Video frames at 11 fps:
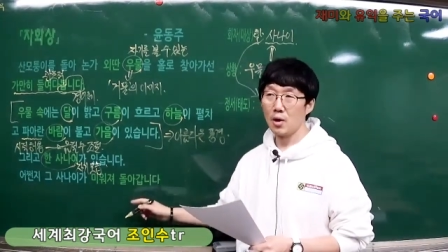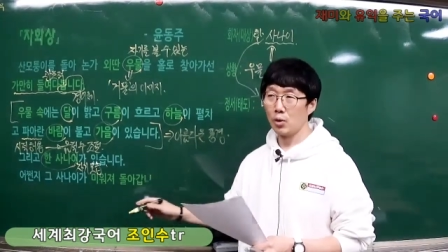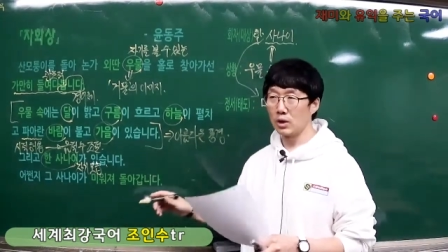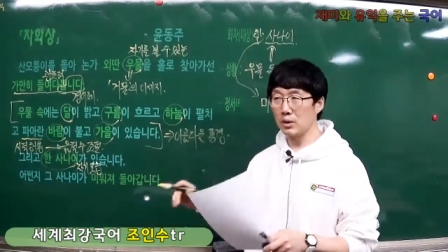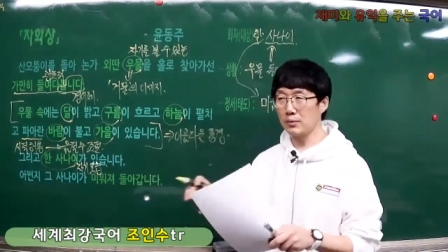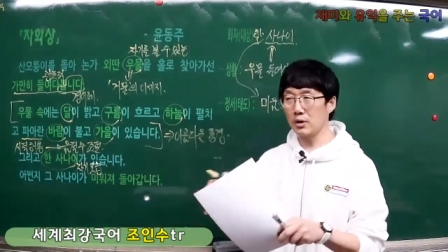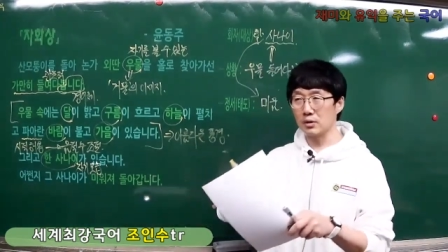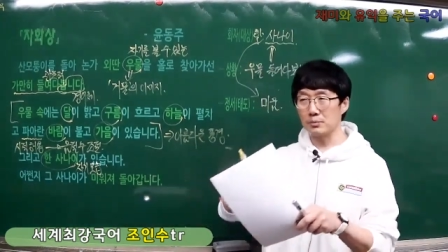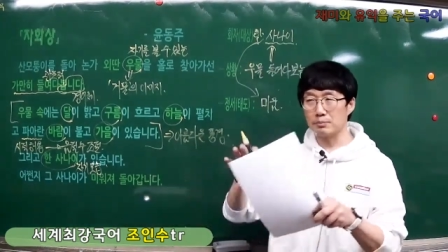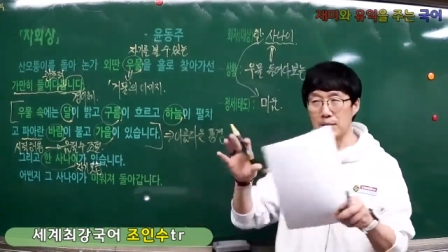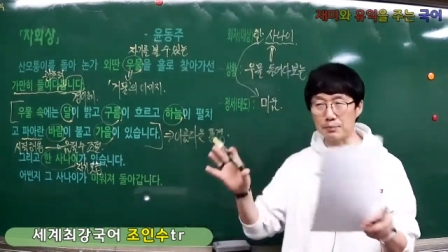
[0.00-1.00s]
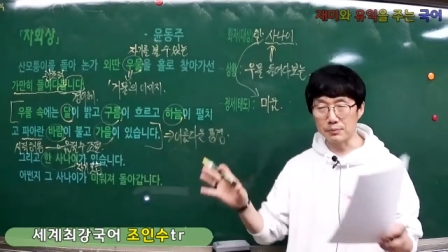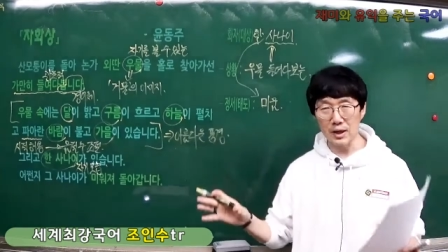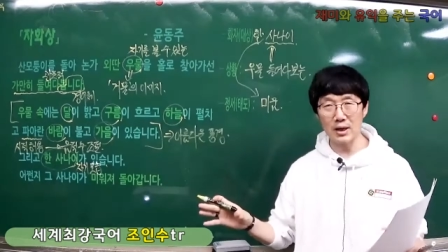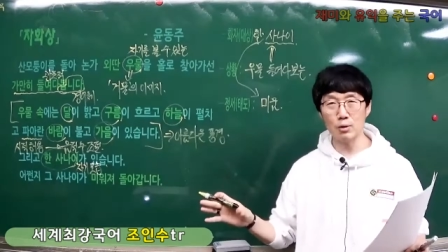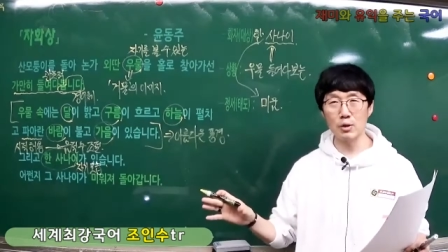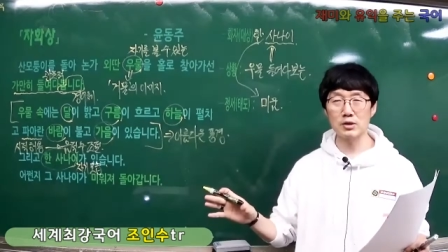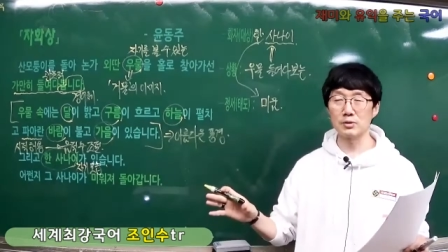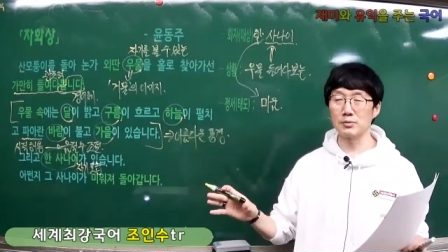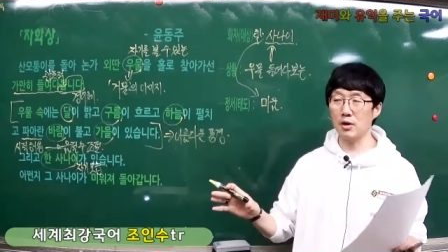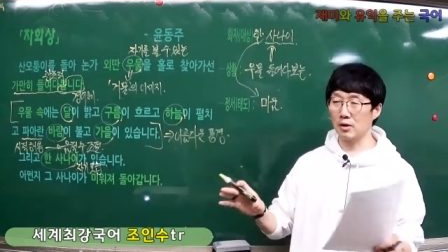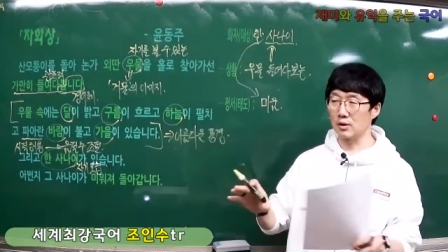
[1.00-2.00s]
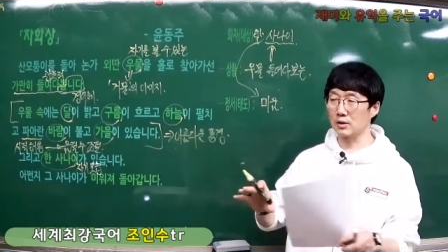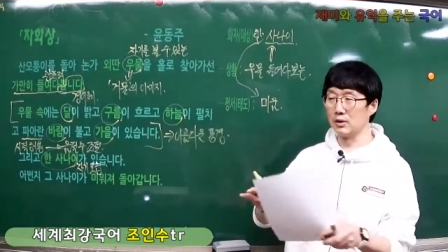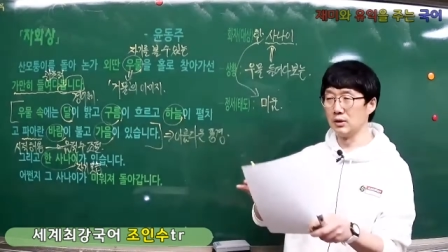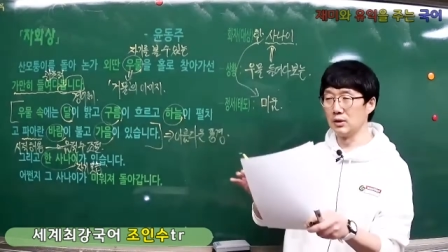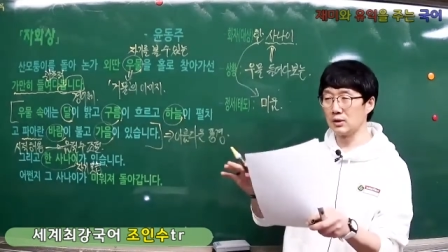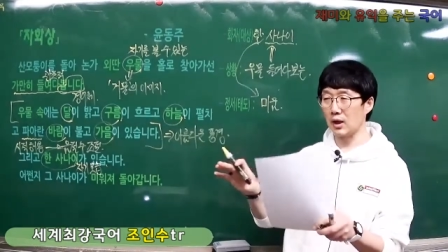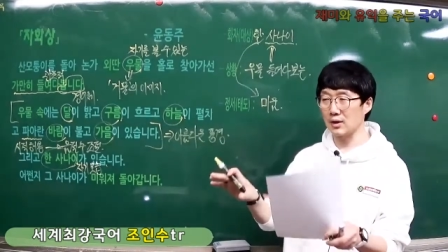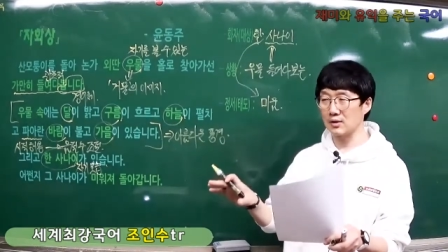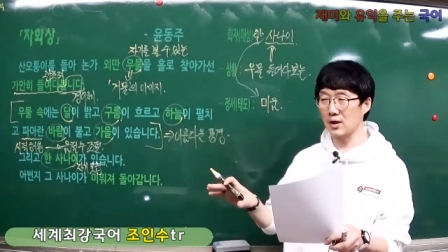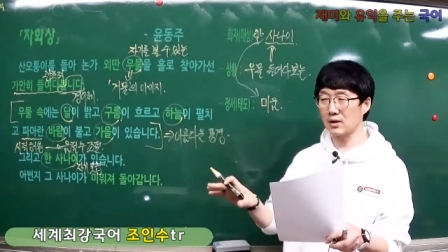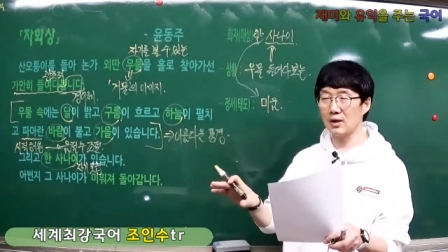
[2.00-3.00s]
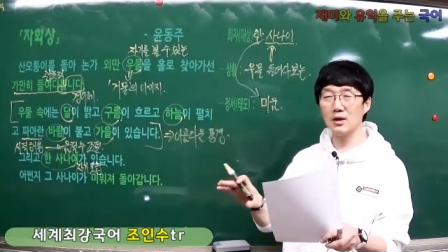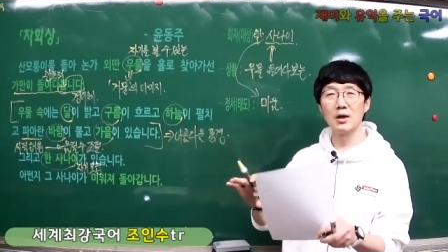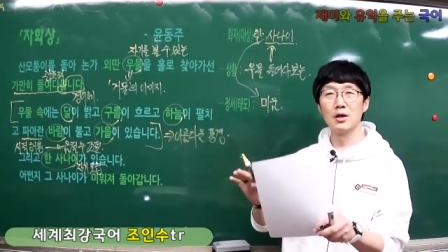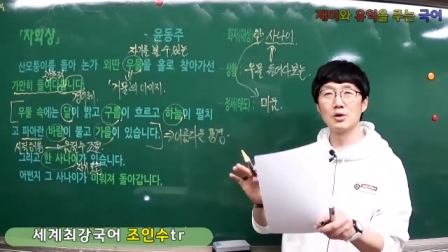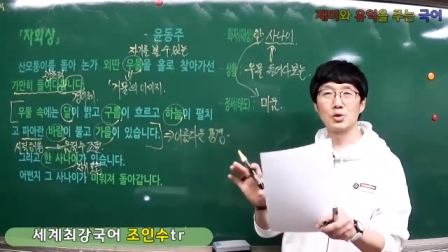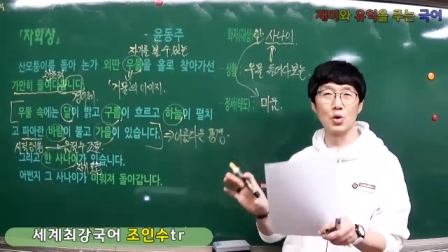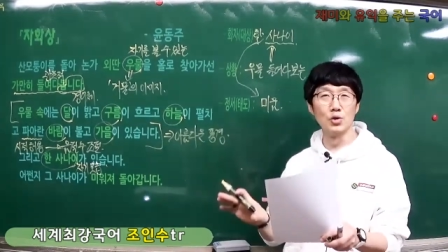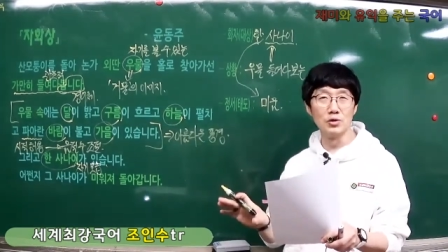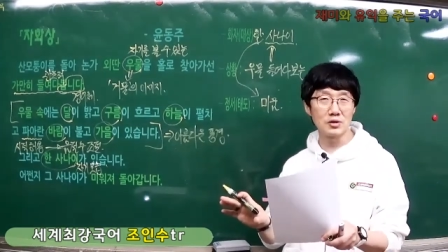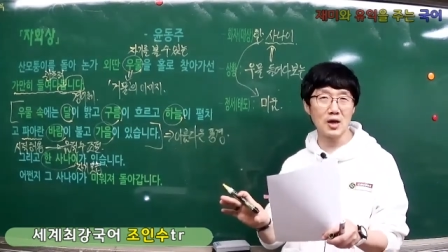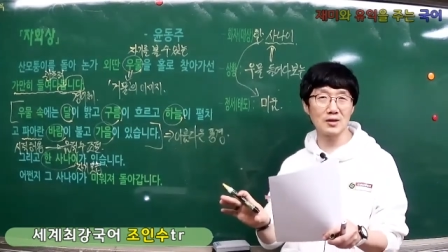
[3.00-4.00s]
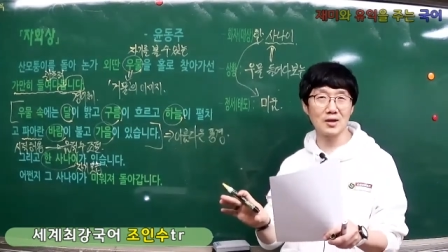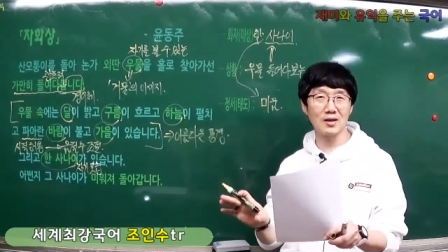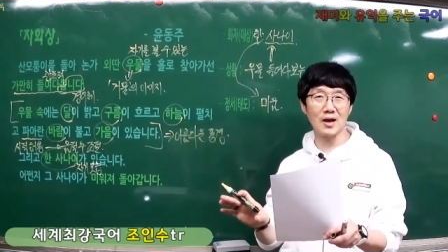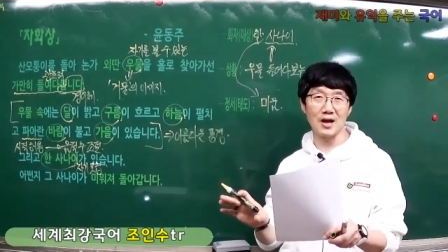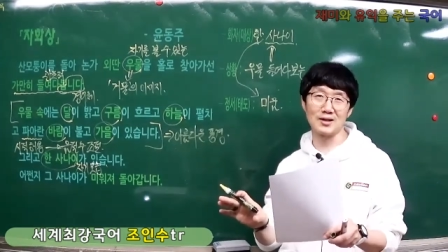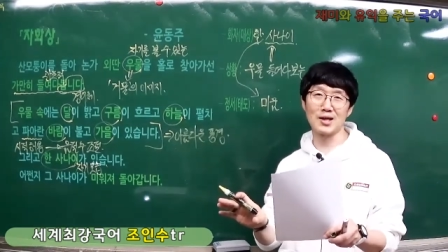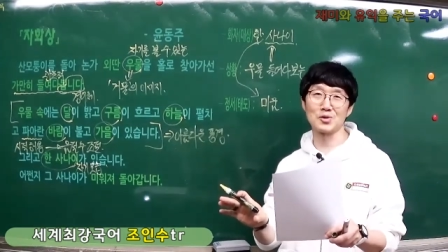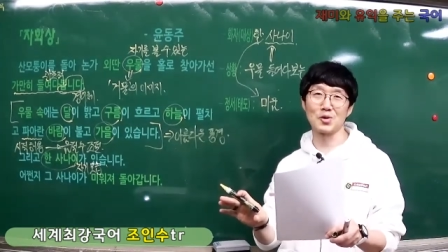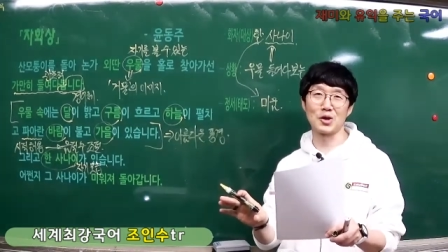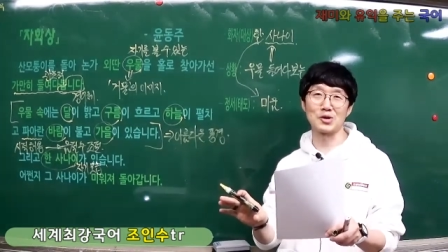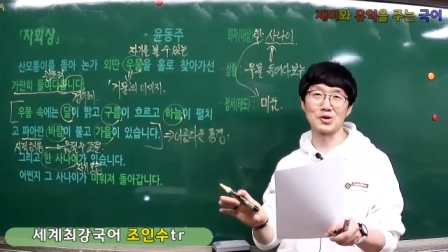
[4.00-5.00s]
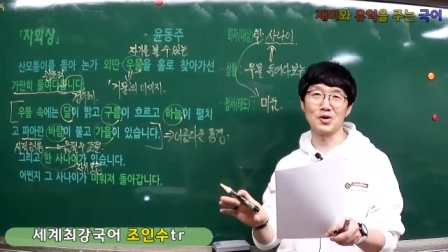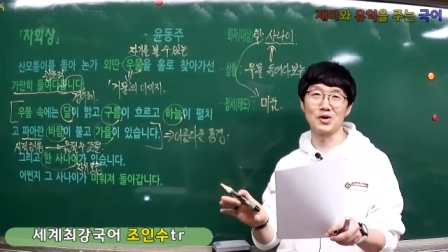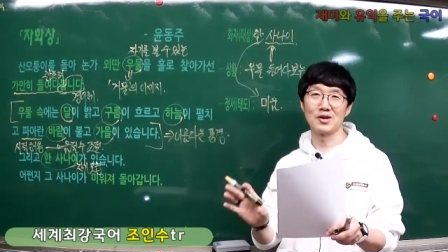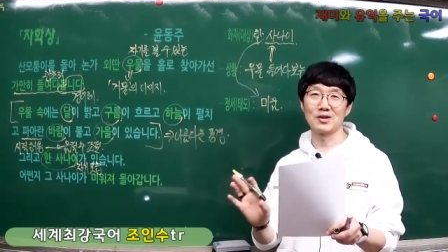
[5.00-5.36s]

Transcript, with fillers: 왜냐하면 밉다라고 했으면 그 대상이 좋은 상태는 아니라는 거겠죠?